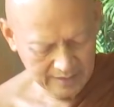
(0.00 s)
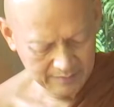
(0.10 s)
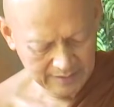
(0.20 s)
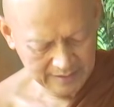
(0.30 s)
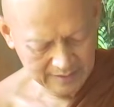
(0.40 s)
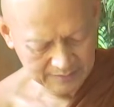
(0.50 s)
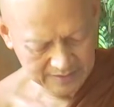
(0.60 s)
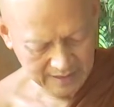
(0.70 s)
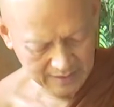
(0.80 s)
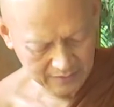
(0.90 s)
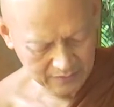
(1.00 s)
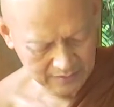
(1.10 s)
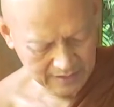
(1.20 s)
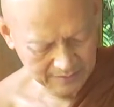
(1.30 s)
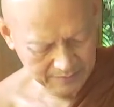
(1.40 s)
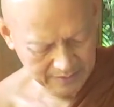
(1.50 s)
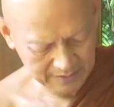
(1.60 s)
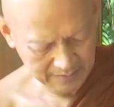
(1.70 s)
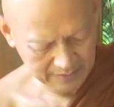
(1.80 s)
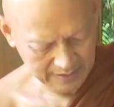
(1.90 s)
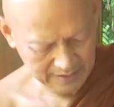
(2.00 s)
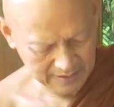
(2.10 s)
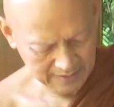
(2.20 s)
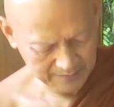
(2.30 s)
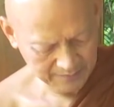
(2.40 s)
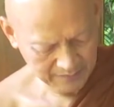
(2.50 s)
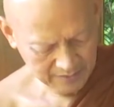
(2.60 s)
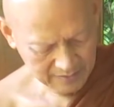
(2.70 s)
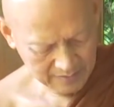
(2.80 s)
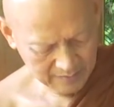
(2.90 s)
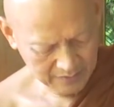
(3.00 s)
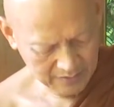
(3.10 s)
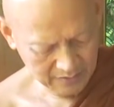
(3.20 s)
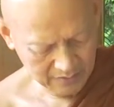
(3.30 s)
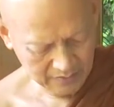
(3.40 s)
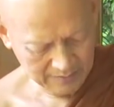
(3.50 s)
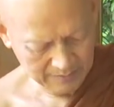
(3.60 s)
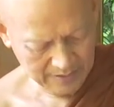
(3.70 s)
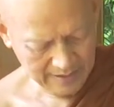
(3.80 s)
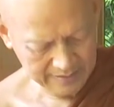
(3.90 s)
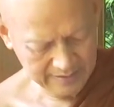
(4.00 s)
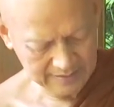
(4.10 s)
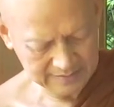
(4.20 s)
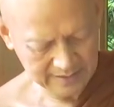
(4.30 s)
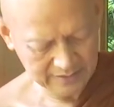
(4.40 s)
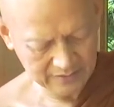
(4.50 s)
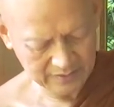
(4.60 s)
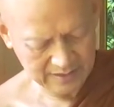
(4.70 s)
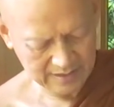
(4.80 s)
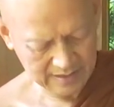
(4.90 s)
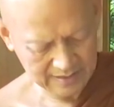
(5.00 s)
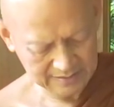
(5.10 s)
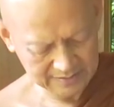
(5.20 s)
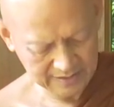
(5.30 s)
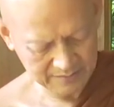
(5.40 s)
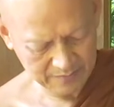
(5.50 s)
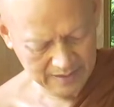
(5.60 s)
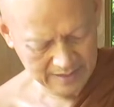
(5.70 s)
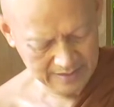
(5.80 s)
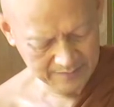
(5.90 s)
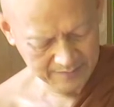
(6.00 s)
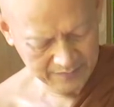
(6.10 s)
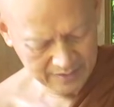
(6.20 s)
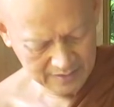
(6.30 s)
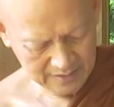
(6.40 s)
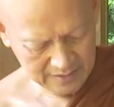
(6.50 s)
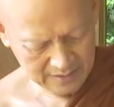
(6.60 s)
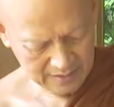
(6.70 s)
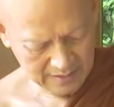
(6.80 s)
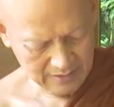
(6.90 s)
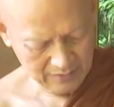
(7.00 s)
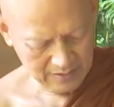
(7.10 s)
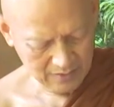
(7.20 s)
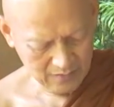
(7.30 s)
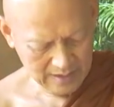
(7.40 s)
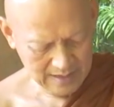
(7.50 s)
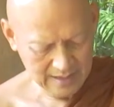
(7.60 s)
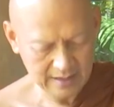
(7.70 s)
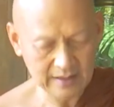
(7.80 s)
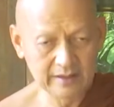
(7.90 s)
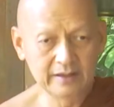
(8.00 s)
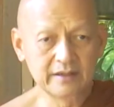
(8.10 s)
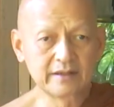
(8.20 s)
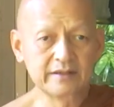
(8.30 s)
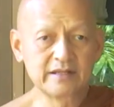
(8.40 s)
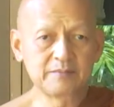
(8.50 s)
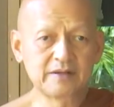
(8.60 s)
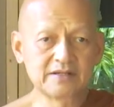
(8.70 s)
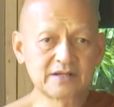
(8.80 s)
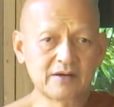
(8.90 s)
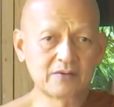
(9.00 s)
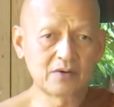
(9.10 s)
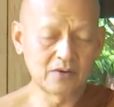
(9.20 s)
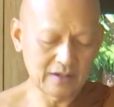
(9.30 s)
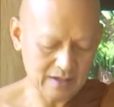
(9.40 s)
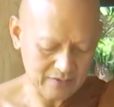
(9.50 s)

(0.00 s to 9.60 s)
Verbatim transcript: ไม่กลับจากโลกนั้นเป็นธรรมดาเพราะโอรัมภาคยสังโยชน์ห้าสิ้นไปเรากล่าวว่านี้เป็นชาวของเขา